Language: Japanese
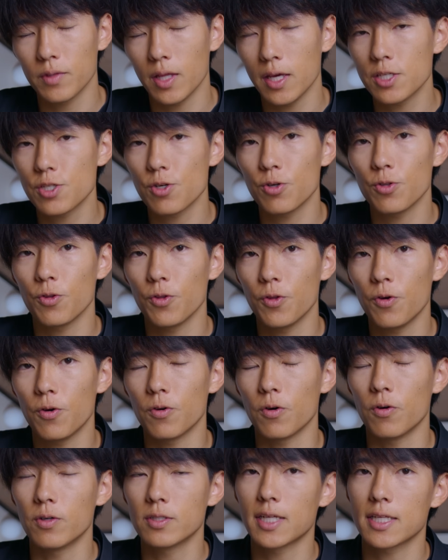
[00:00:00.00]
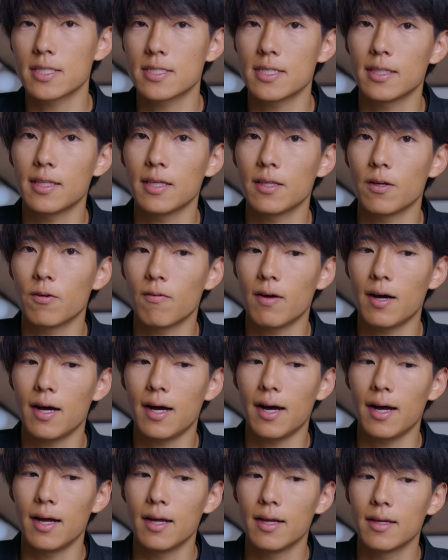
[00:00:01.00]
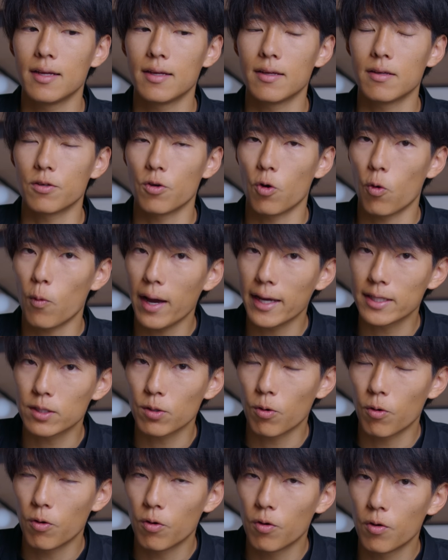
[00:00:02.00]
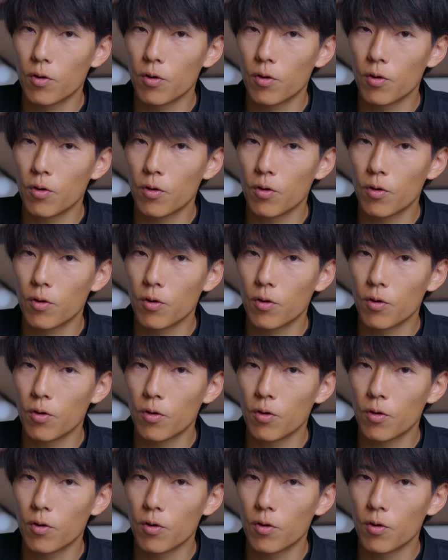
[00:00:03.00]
低照度の撮影っていうのは弱いと。